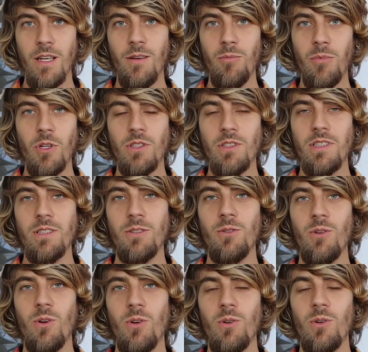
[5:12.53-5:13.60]
wenn er plötzlich
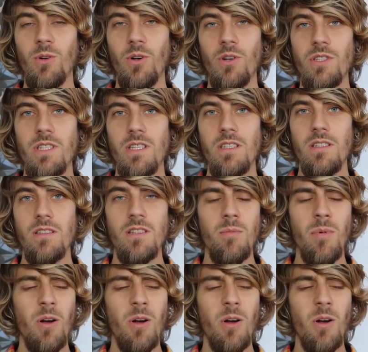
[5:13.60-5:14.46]
nur noch Rohkost isst.